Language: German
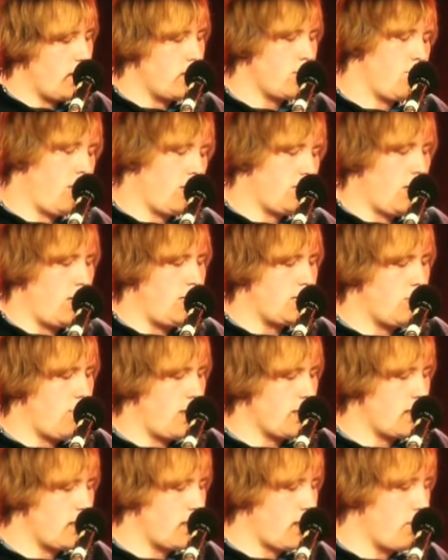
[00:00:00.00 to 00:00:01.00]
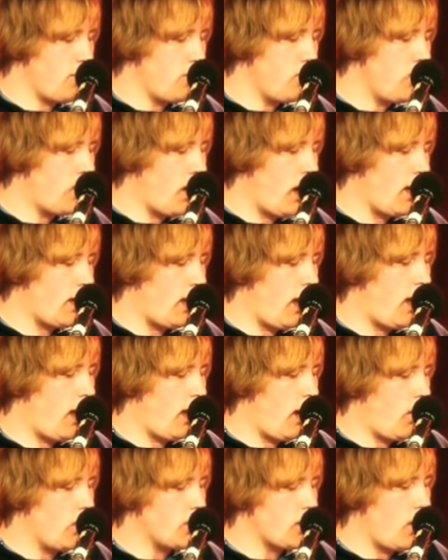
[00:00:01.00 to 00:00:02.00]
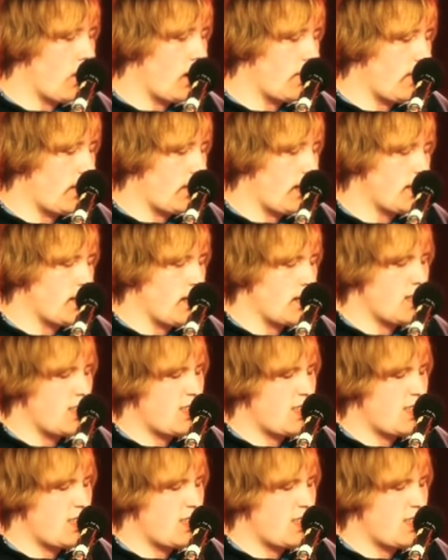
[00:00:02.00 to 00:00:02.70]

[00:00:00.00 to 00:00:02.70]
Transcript: Irgendwann teilte Matze Sambuka an alle aus, auch an Vanessa.